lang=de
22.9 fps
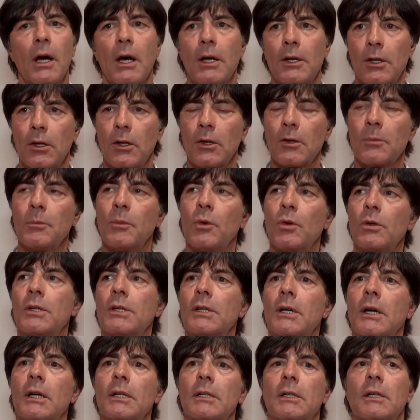einige
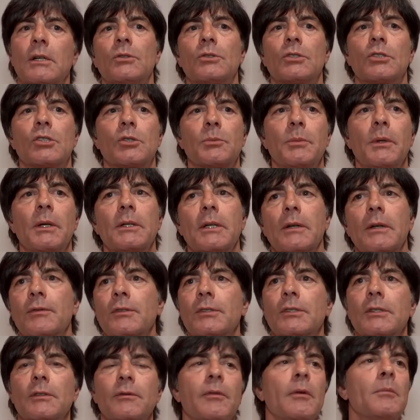Möglichkeiten rausgespielt.
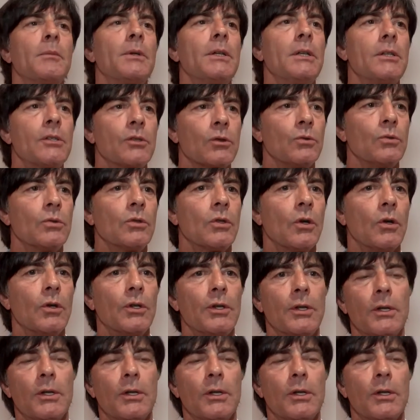Defensiv waren wir nicht so gut